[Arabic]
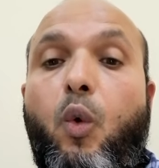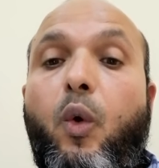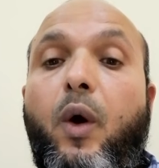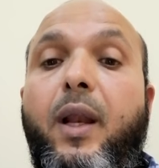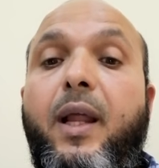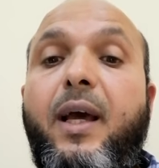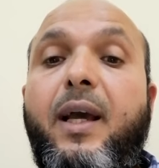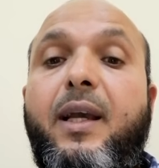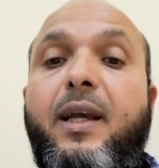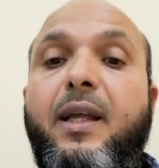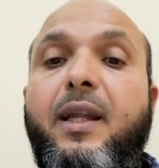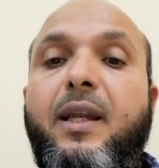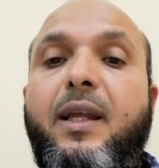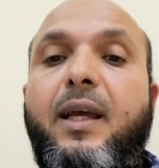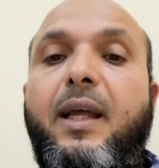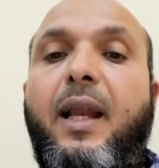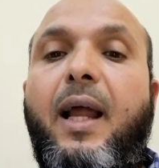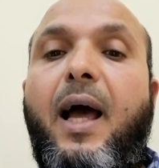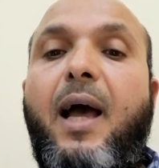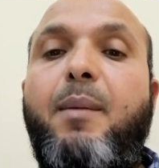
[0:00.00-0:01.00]

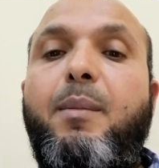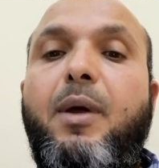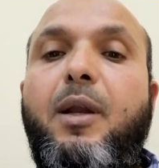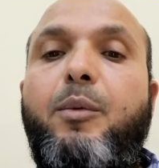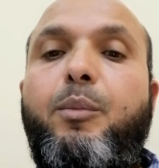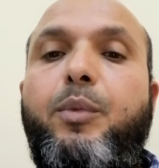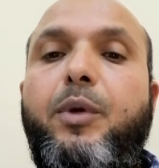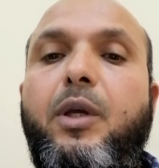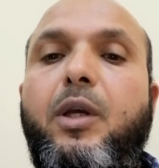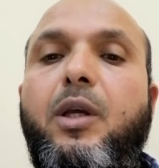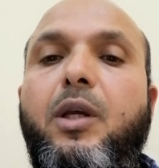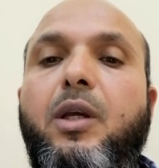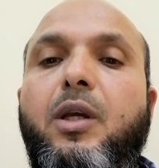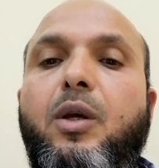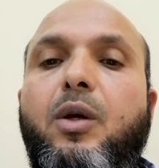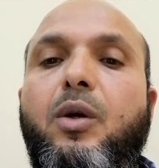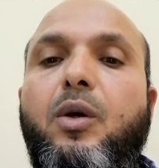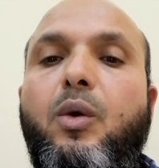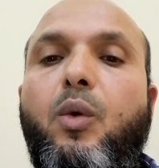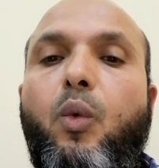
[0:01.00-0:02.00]
ولكن العمل
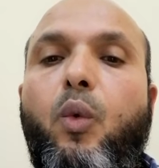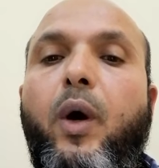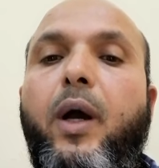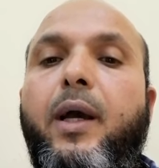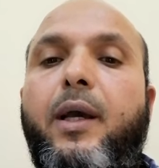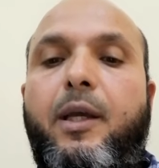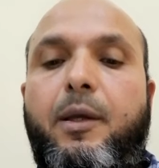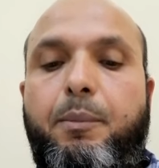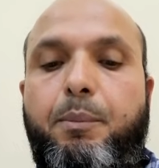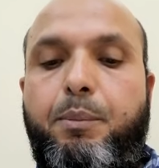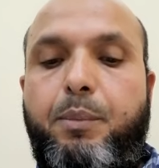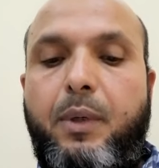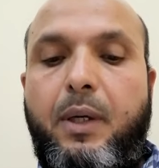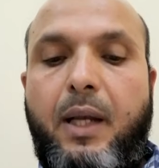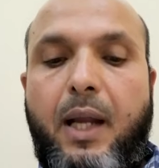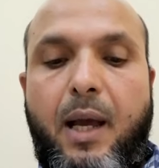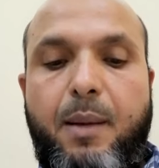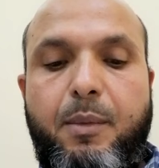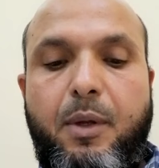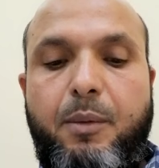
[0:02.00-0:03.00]
به واجب
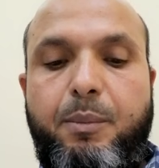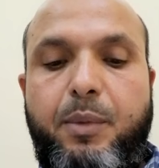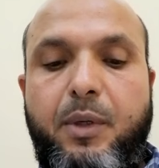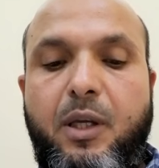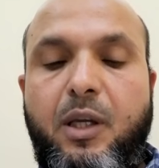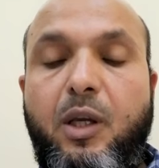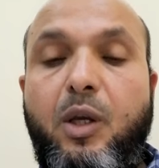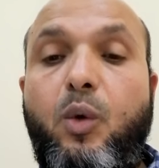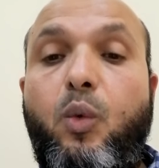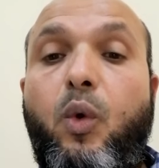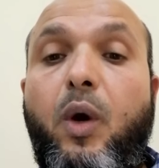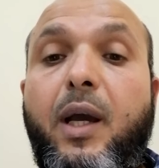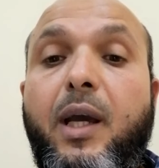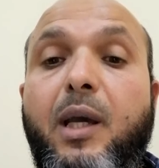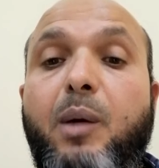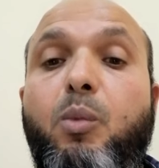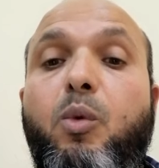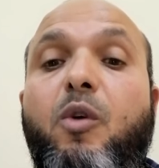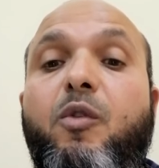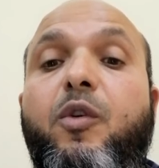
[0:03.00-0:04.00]
العمل به
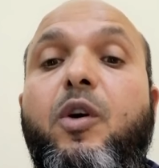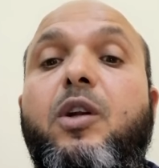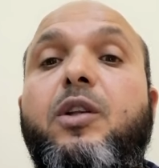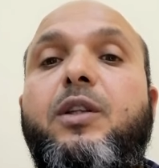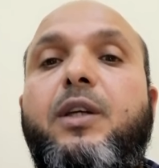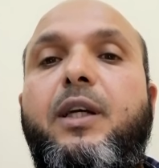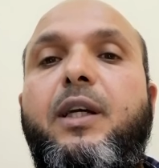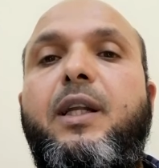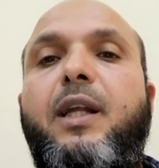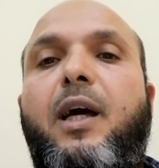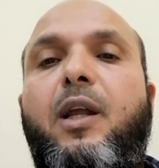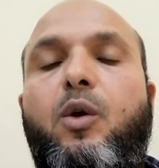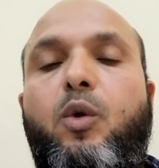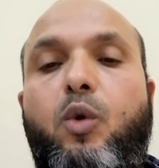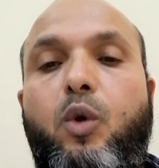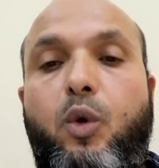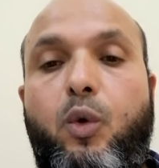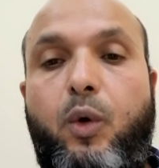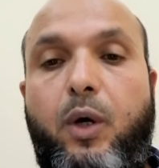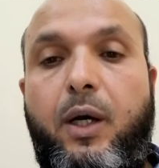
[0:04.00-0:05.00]
واجب وفرض عين
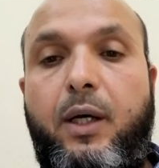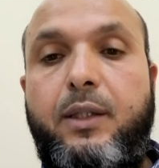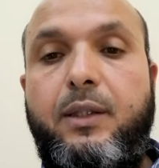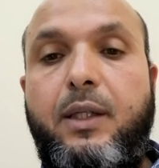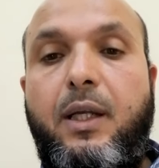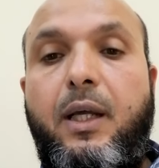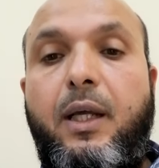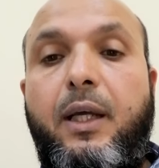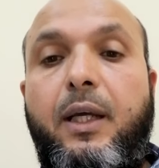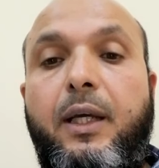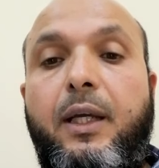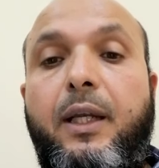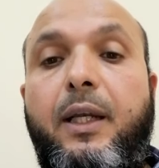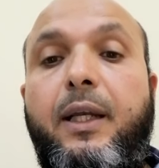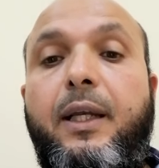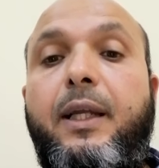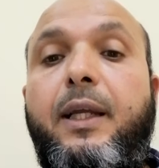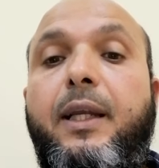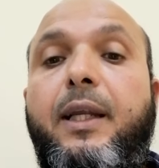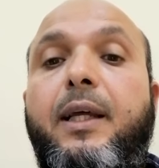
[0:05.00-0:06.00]
على كل واحد
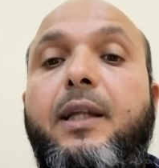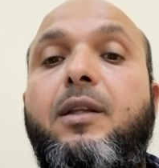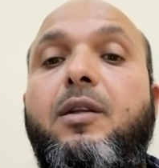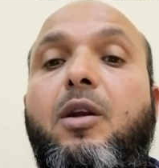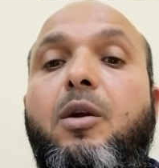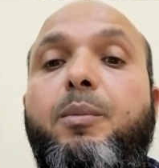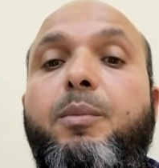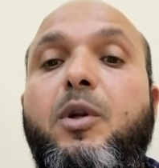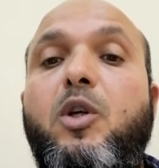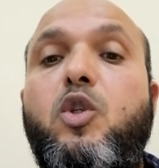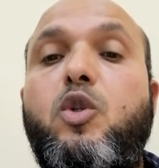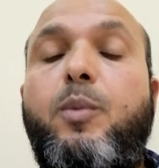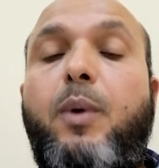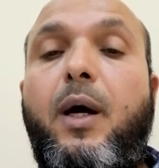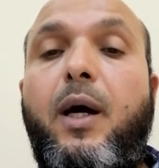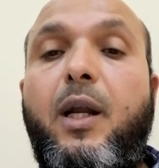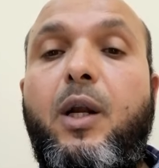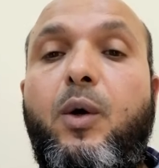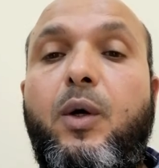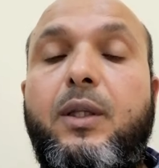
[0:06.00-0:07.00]
ليه لان ربنا
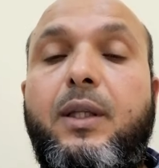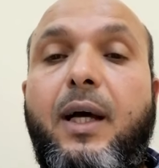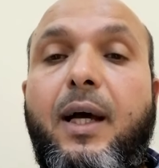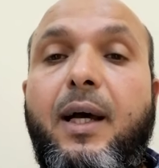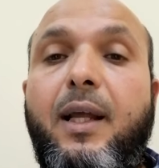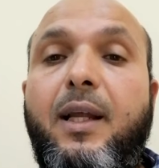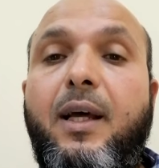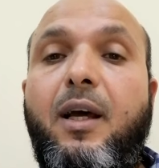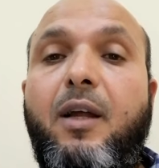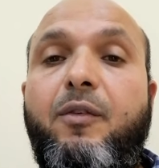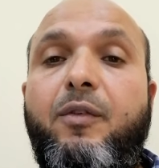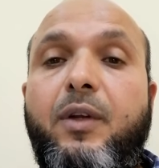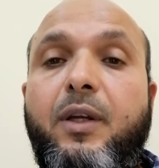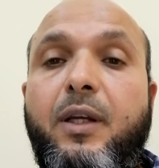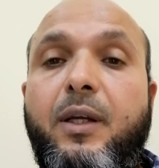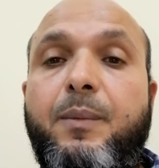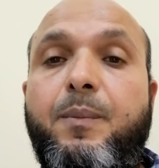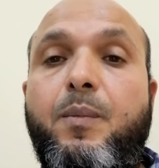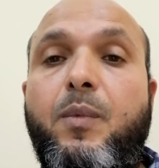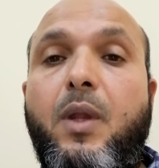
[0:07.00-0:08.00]
سبحانه وتعالى قال
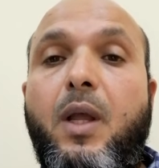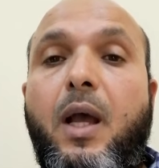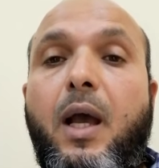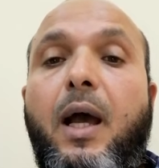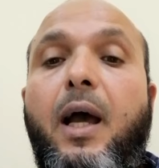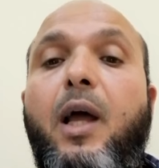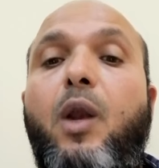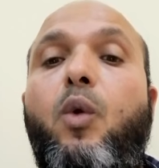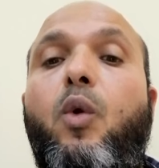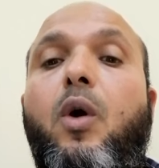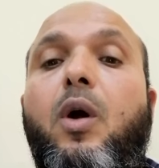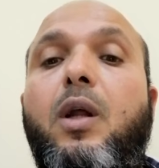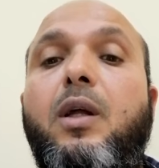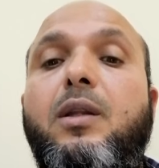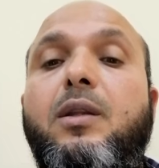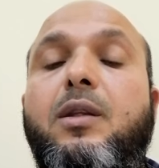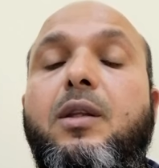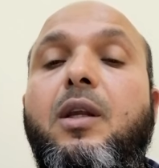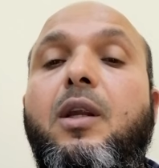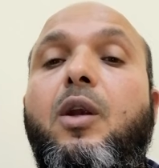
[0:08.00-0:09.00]
ايه قال
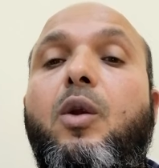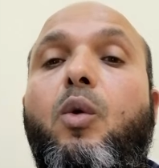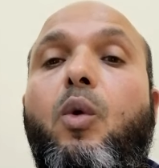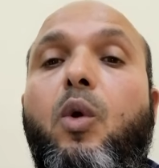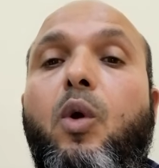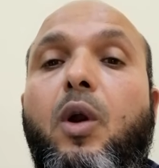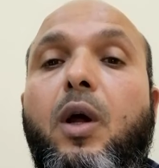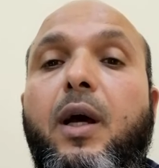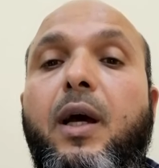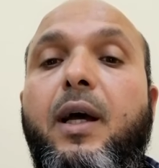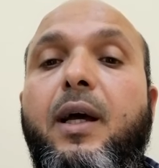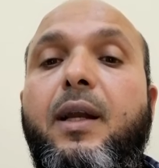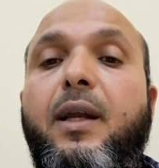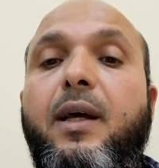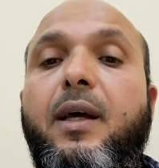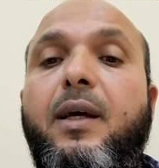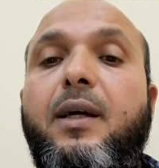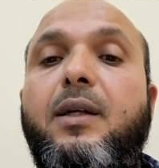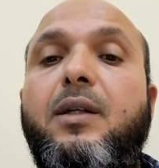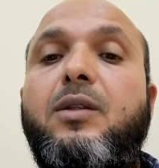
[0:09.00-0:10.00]
ورتل
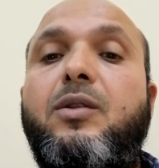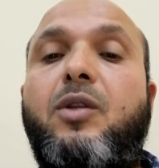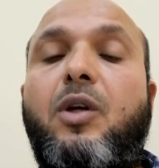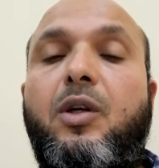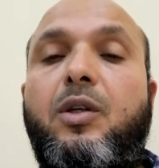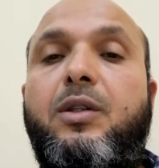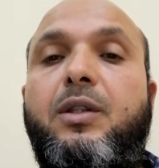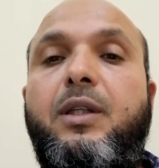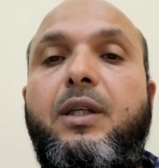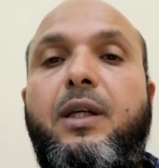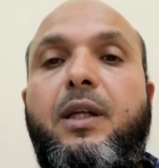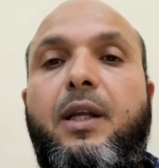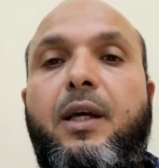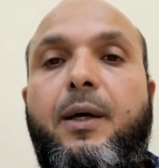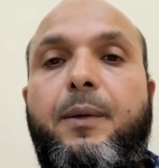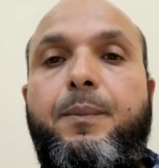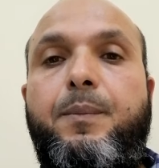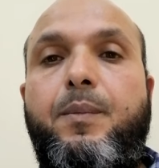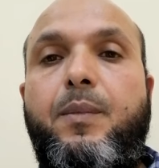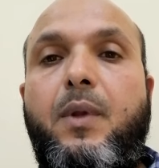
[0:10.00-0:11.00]
القران
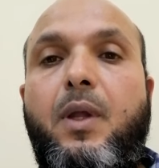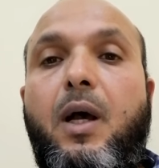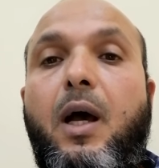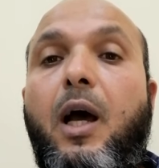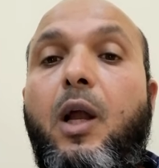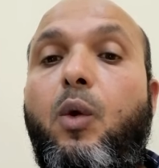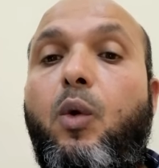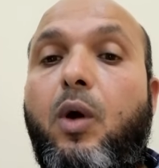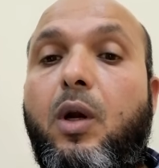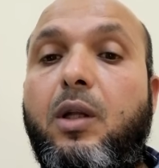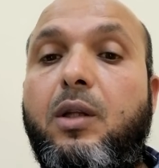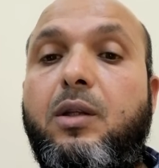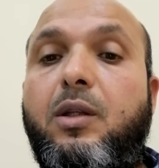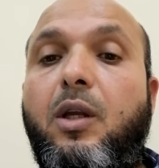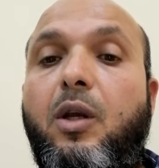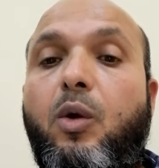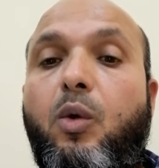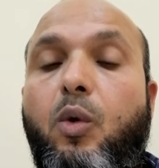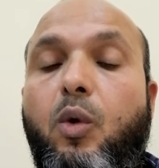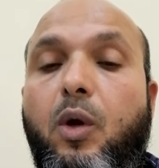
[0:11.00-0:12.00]
ترتيلا قال
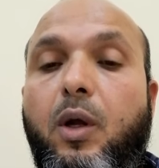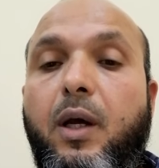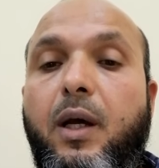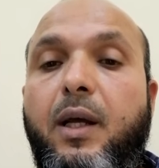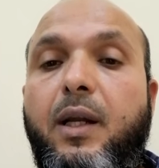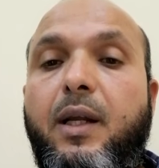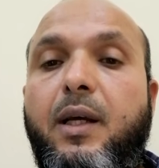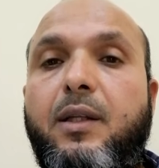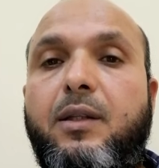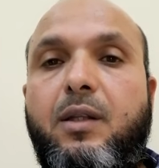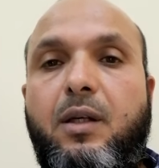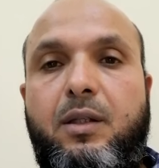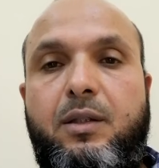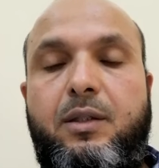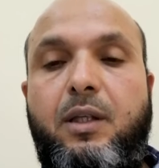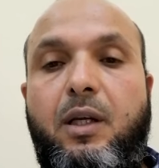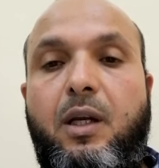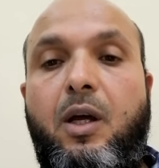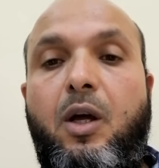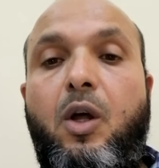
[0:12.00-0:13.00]
ورتل القران
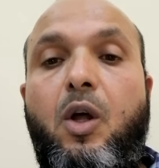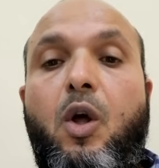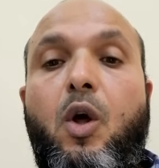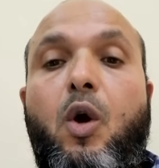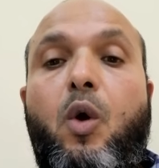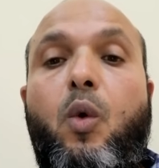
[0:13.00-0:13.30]
ترتيلا